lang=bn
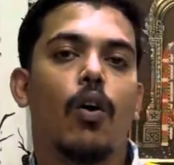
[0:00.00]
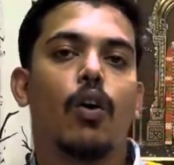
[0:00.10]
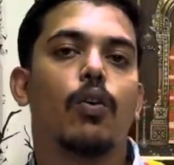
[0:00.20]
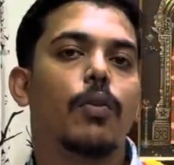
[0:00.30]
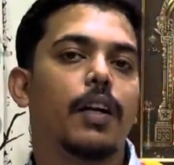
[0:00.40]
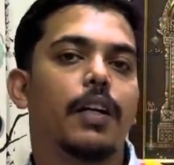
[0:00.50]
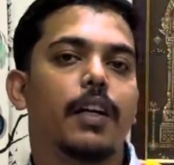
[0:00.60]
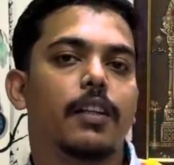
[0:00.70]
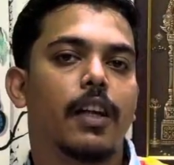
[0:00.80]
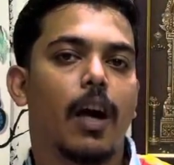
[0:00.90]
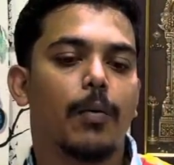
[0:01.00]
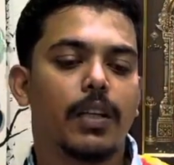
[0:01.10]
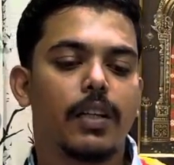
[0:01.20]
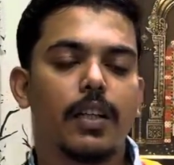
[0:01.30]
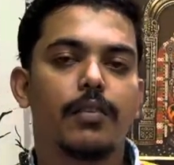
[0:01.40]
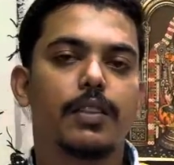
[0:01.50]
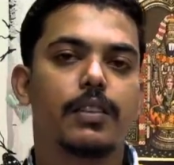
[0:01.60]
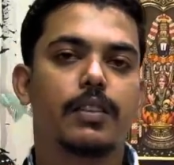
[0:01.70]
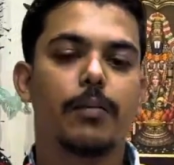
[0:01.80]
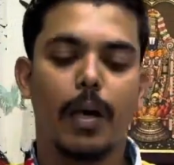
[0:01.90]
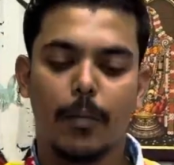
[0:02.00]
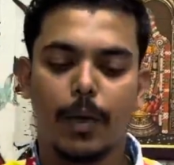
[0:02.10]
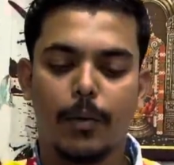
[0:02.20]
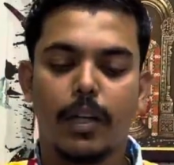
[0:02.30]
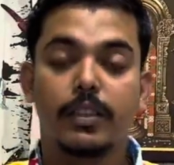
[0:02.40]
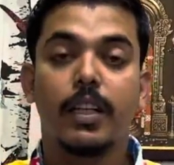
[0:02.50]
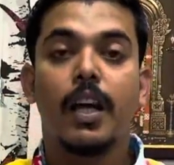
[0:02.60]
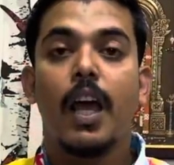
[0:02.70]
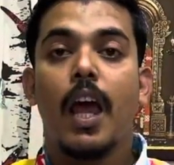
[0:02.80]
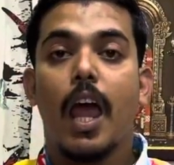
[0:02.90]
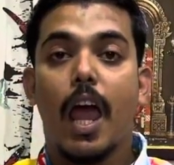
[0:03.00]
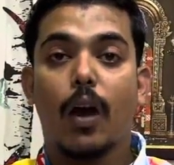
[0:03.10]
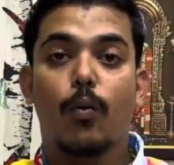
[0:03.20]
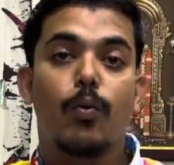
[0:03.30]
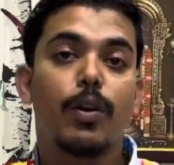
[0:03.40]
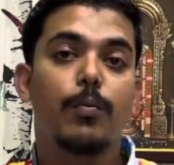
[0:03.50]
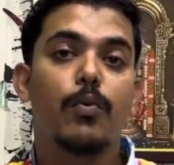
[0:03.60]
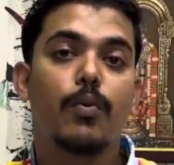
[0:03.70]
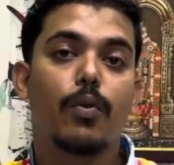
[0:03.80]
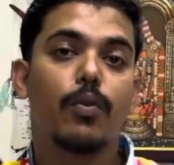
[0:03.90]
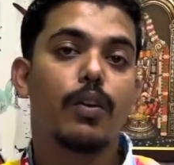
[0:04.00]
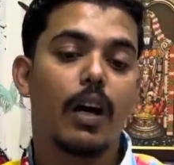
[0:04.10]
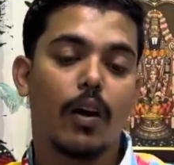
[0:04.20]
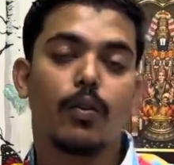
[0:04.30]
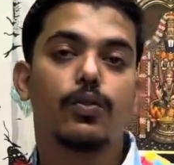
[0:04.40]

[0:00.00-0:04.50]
অল ওভার ইন্ডিয়াতে আমাদের ডেলিভারি সিস্টেম অ্যাভেলেবেল আছে এক্ষুনি বুক করুন কারণ